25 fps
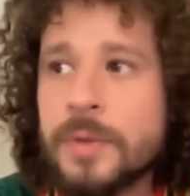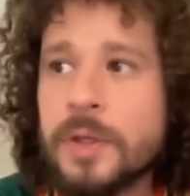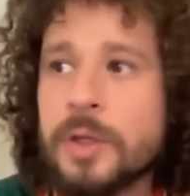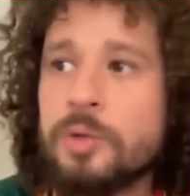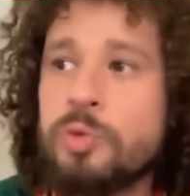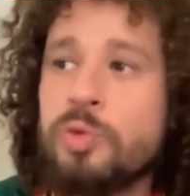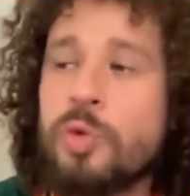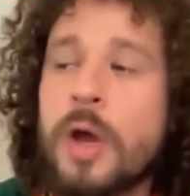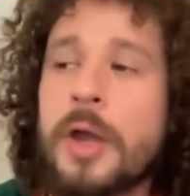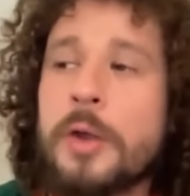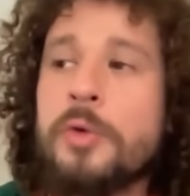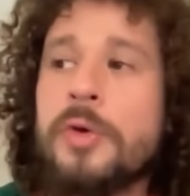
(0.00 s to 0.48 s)

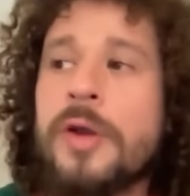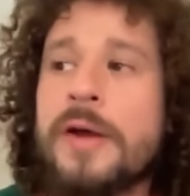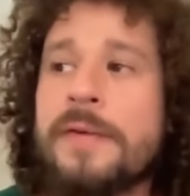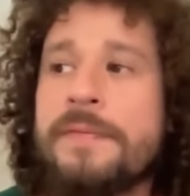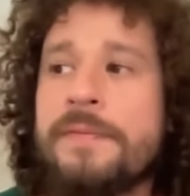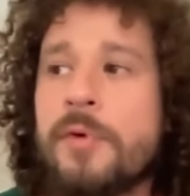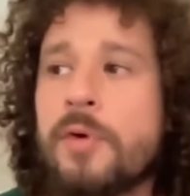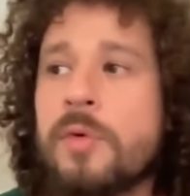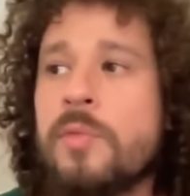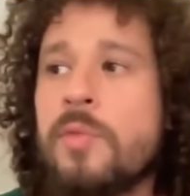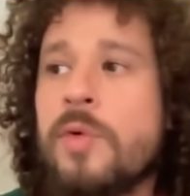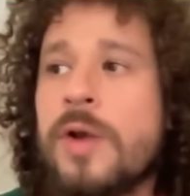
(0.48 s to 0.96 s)
no hay una
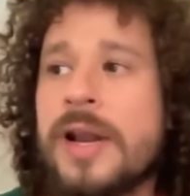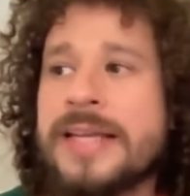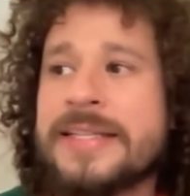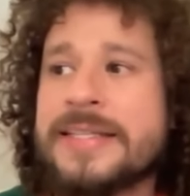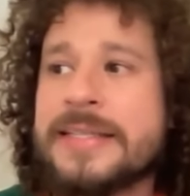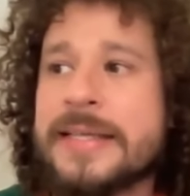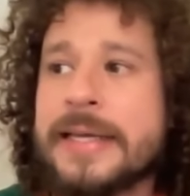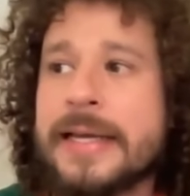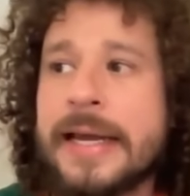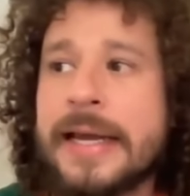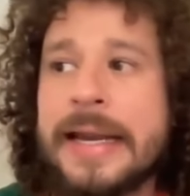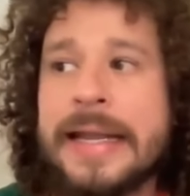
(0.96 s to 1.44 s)
fórmula
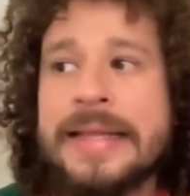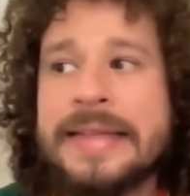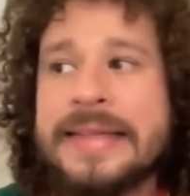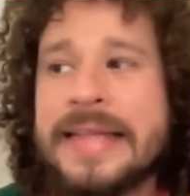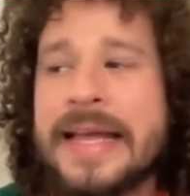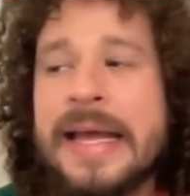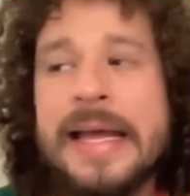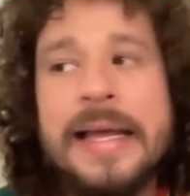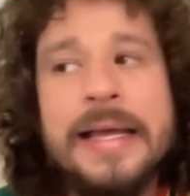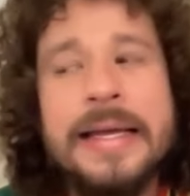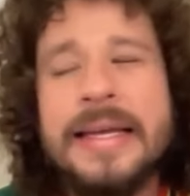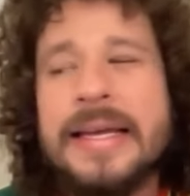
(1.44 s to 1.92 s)

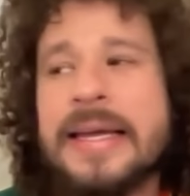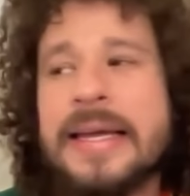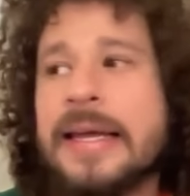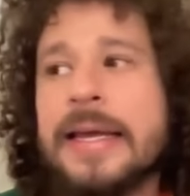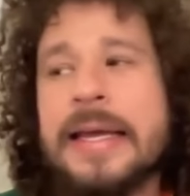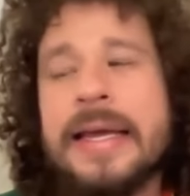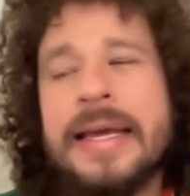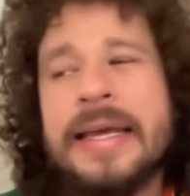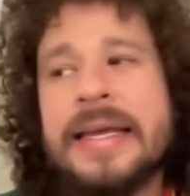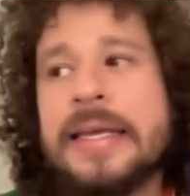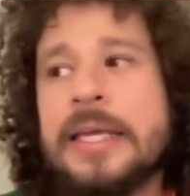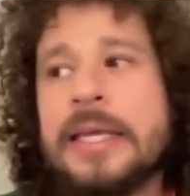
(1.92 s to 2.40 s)
secreta
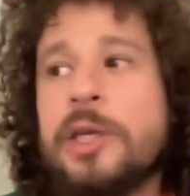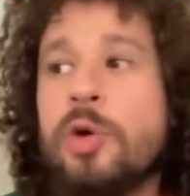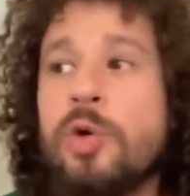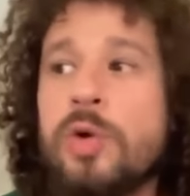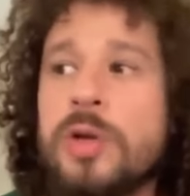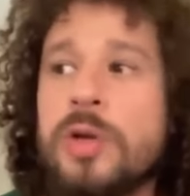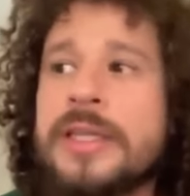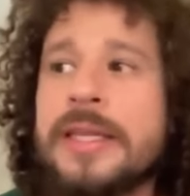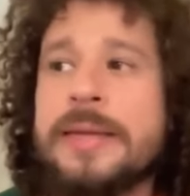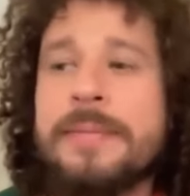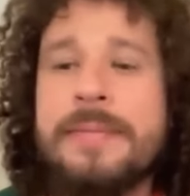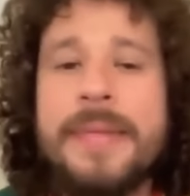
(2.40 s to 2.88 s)
y
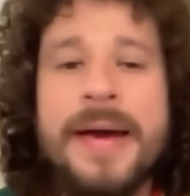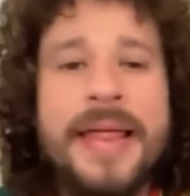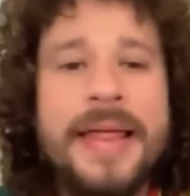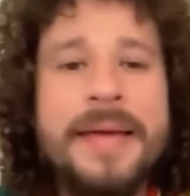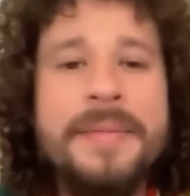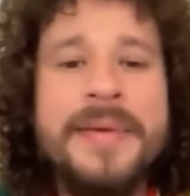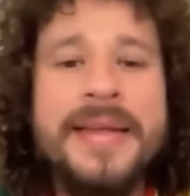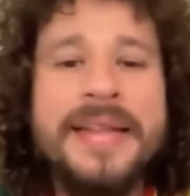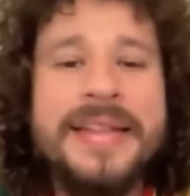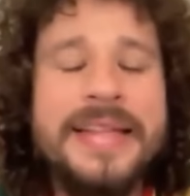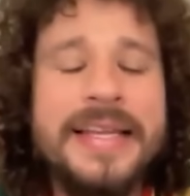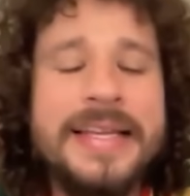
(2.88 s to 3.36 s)

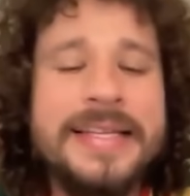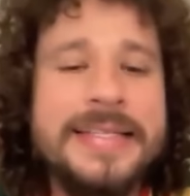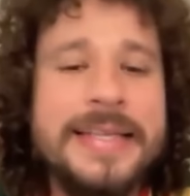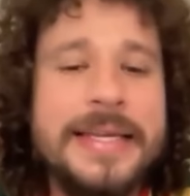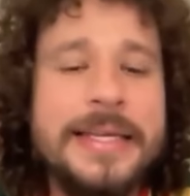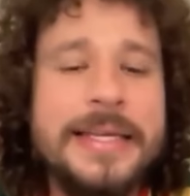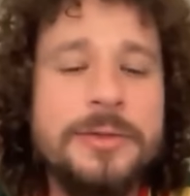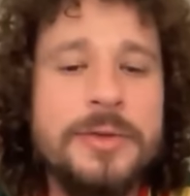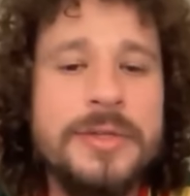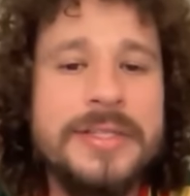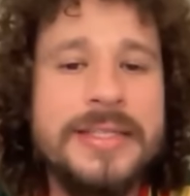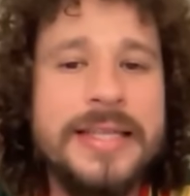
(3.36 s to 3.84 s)
últimamente es
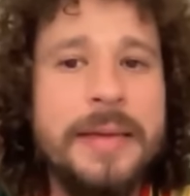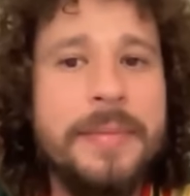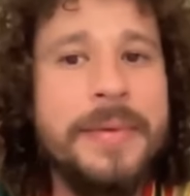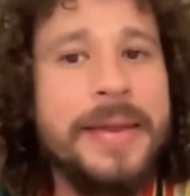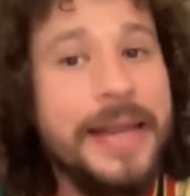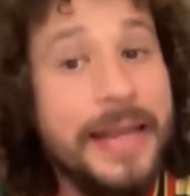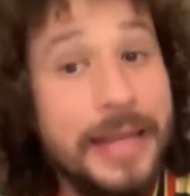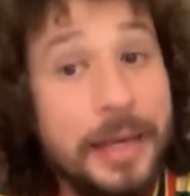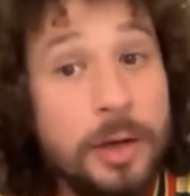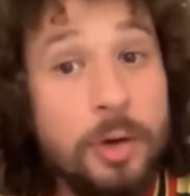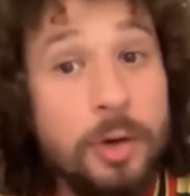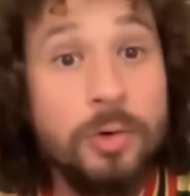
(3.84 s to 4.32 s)
eso, es
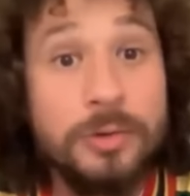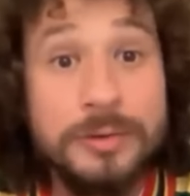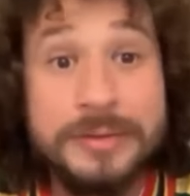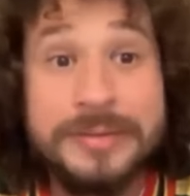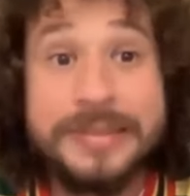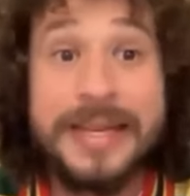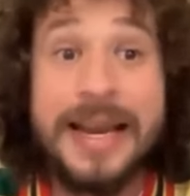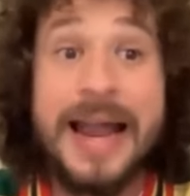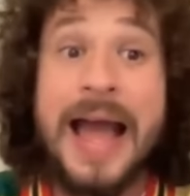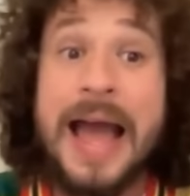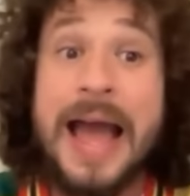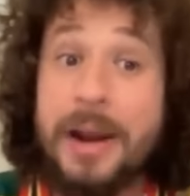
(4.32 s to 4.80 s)
también
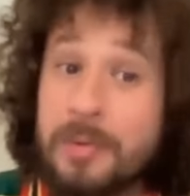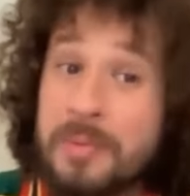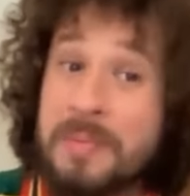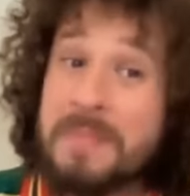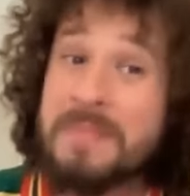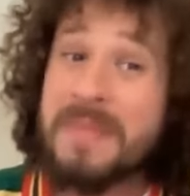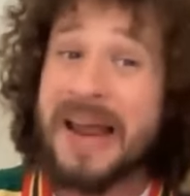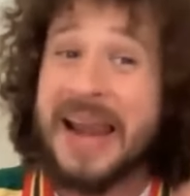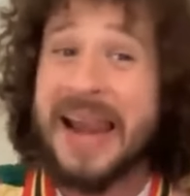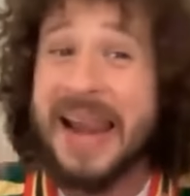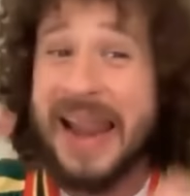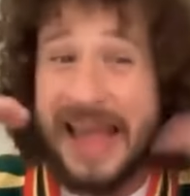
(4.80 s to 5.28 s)
encontrar un
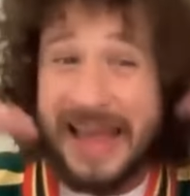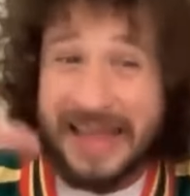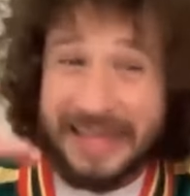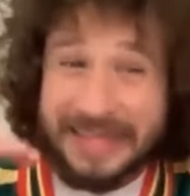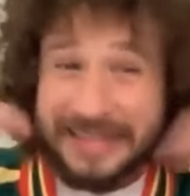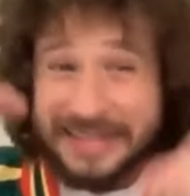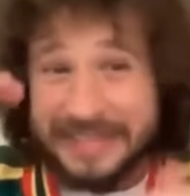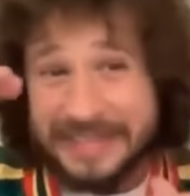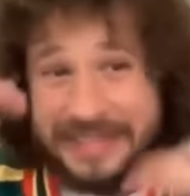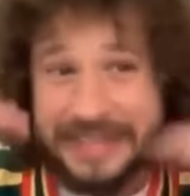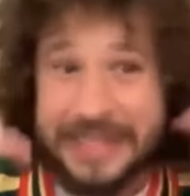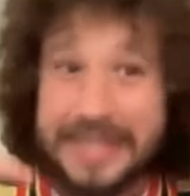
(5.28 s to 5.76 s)

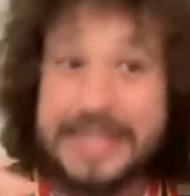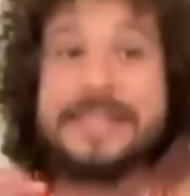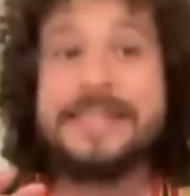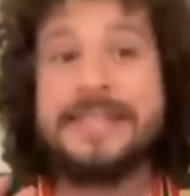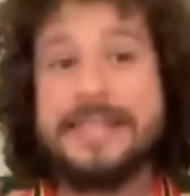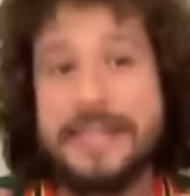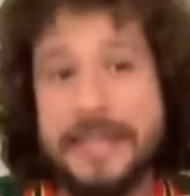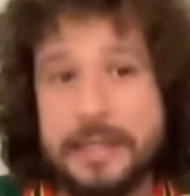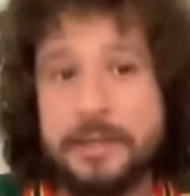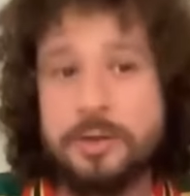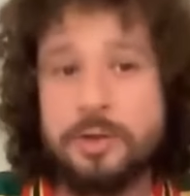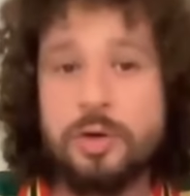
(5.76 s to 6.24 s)
balance,
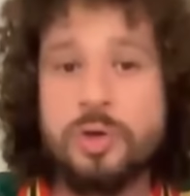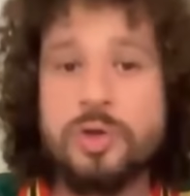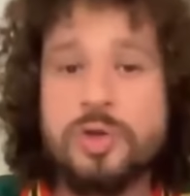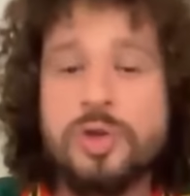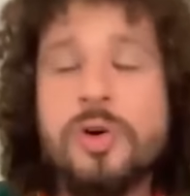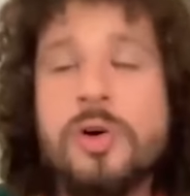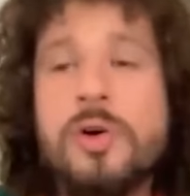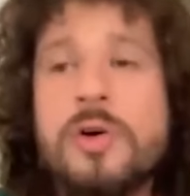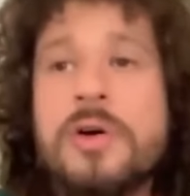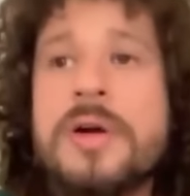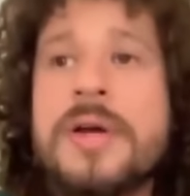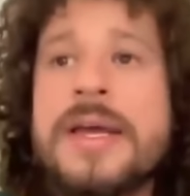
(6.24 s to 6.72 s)
siento
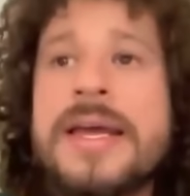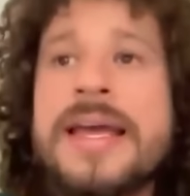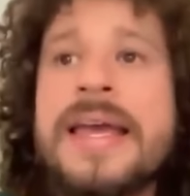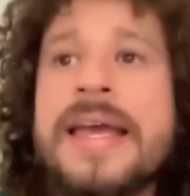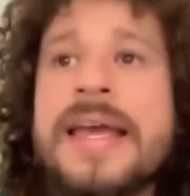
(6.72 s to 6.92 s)
yo,